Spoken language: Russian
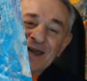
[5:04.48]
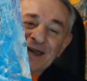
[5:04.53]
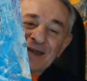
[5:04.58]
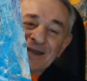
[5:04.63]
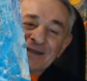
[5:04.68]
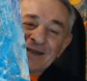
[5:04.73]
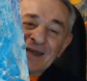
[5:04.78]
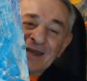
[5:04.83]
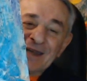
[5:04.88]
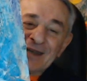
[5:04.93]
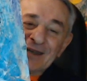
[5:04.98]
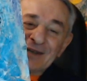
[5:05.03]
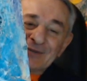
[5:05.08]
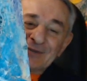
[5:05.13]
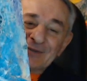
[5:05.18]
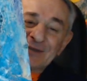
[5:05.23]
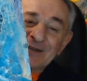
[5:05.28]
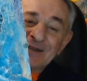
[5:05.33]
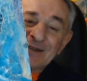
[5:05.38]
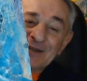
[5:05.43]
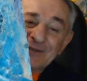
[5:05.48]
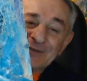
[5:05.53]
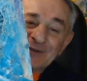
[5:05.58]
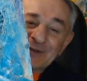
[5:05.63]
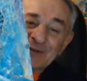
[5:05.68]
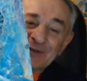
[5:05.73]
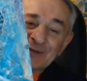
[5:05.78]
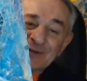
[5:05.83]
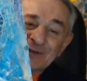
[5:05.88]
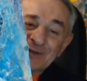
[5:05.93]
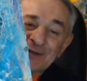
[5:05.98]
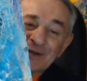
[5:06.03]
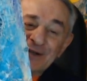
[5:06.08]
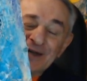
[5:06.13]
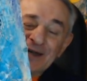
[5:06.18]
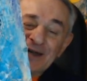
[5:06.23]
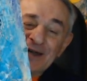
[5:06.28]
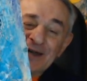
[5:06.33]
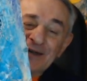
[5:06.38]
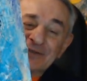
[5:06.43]
на эту девушку
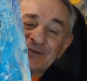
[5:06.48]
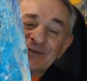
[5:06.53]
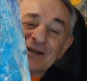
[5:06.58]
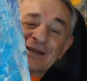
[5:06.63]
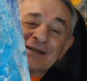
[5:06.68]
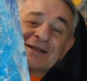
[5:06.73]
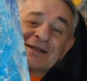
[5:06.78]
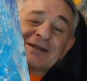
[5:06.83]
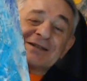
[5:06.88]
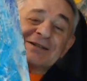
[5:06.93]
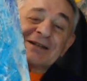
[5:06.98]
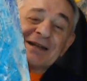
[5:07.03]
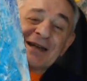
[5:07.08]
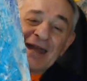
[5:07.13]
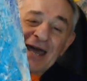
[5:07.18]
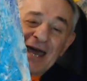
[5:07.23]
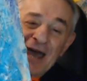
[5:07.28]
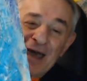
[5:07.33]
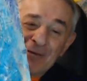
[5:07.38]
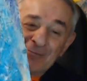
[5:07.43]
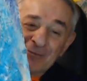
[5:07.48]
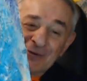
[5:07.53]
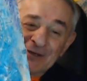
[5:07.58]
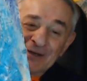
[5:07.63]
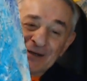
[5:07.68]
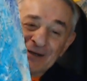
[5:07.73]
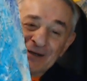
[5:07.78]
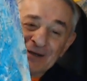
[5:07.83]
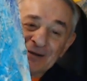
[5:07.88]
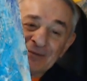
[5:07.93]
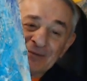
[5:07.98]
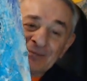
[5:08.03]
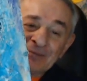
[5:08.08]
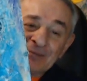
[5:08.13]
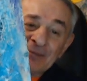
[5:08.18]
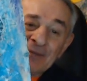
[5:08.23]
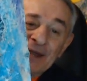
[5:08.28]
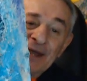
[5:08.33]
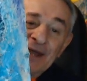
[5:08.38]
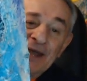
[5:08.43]
в этой шляпе.
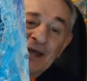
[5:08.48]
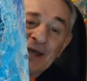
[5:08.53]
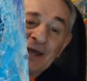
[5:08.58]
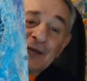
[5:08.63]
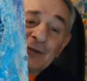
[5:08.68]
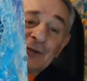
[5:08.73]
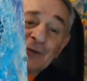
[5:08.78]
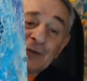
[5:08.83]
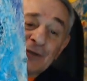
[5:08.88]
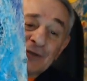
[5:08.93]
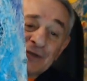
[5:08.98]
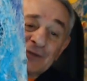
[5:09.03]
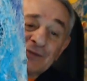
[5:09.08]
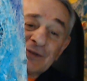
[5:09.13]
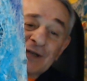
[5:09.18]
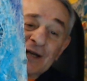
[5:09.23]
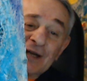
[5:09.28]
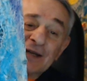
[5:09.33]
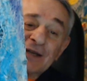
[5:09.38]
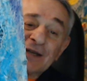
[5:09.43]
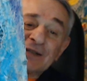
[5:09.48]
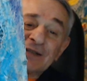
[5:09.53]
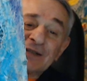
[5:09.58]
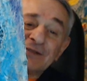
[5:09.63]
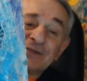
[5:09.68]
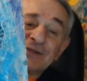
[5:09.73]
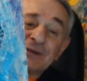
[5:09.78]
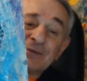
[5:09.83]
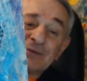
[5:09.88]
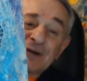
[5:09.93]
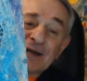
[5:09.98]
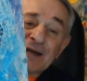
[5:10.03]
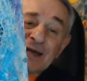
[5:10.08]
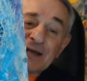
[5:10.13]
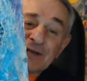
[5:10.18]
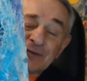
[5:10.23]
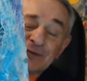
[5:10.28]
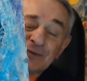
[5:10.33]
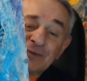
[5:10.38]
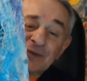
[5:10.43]
И тоже в коллективном
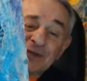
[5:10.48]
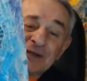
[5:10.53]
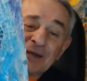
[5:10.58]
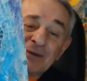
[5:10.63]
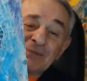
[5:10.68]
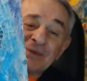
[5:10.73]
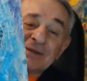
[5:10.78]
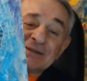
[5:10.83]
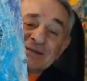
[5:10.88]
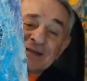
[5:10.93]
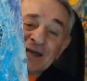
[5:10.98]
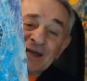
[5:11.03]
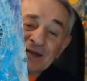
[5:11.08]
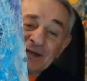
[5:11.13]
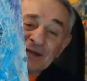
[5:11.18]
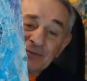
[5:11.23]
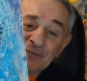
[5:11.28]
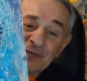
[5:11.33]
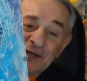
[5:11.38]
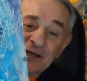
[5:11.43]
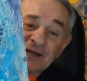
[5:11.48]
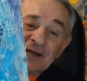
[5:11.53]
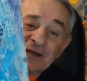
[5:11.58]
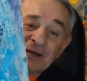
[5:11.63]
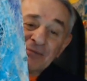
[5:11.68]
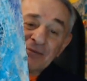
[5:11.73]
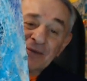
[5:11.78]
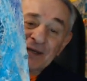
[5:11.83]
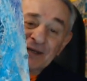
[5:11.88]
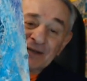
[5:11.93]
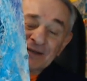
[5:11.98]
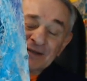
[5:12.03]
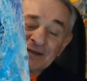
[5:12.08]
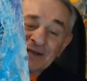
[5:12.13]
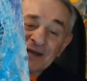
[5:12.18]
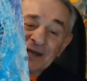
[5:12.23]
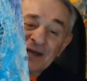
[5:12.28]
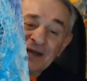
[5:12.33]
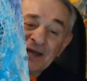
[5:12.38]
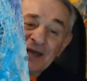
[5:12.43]
разуме написали мне
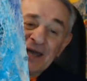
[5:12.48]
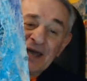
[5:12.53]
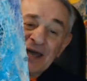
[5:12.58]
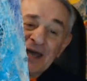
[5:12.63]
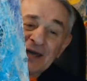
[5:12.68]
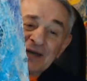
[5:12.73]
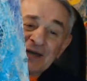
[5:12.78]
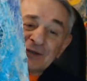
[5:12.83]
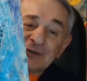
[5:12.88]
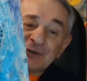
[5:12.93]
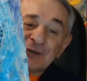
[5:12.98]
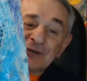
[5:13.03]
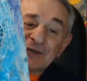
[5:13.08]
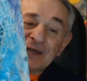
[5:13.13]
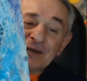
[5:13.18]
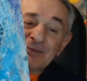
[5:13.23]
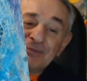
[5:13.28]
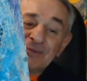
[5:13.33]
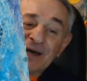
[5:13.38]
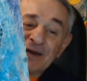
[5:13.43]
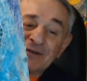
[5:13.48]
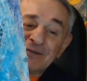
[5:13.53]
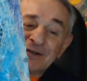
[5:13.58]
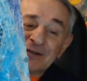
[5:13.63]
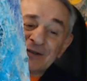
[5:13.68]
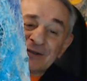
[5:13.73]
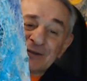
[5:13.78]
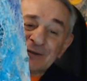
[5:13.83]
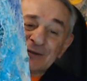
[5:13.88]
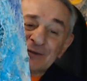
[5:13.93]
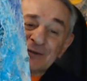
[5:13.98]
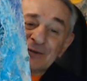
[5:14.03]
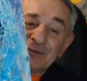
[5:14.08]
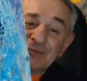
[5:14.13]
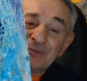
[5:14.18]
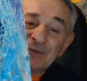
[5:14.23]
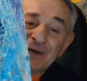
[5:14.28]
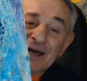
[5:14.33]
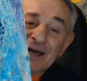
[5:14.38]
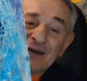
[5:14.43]
комменты, что добавить, что
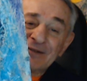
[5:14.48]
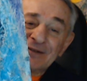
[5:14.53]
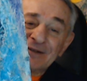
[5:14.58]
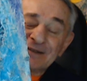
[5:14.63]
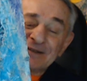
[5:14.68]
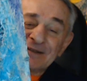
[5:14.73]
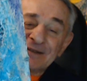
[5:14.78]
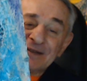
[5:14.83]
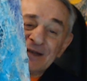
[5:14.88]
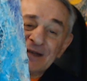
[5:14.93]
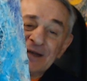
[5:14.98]
убавить.